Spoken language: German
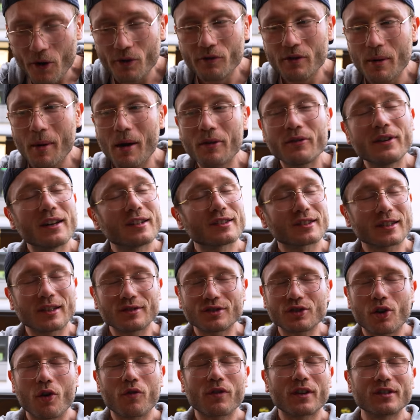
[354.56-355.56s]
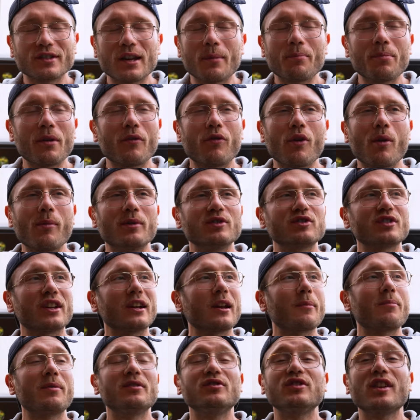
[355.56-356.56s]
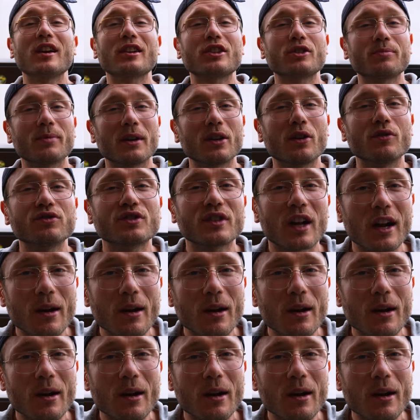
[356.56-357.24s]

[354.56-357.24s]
gucken wir mal, wie das Ganze auf Gesamtperformance geht. Ich bin sehr gespannt aufs